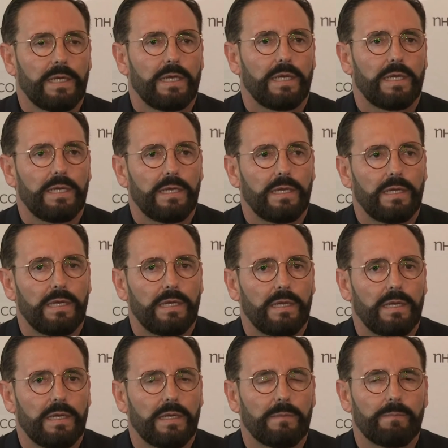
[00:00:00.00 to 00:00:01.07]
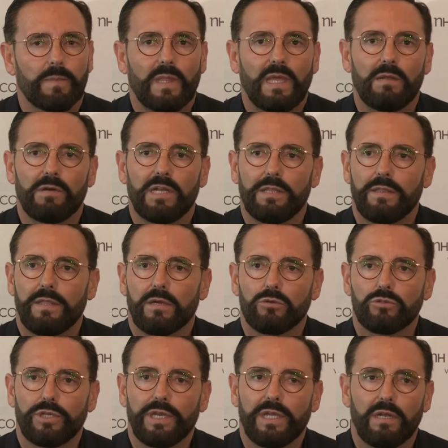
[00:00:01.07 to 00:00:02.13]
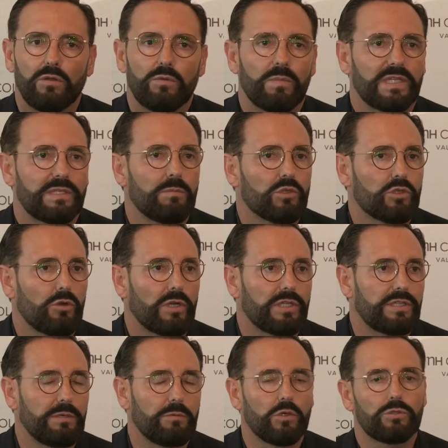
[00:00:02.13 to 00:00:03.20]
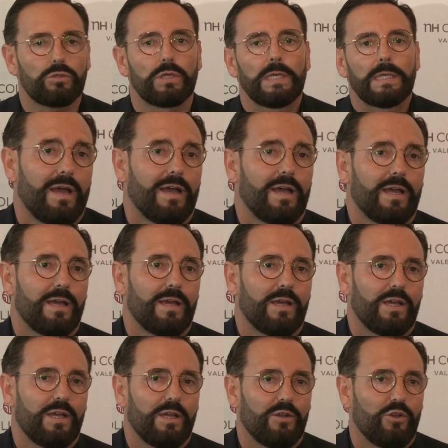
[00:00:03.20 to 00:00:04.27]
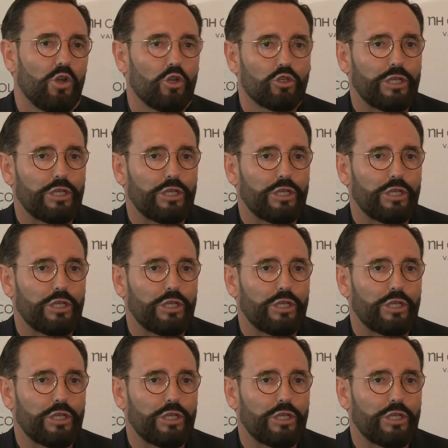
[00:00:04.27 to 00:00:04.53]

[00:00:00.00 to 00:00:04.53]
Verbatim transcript: eh, que el Valencia consiguiera los máximos objetivos. Eh, no lo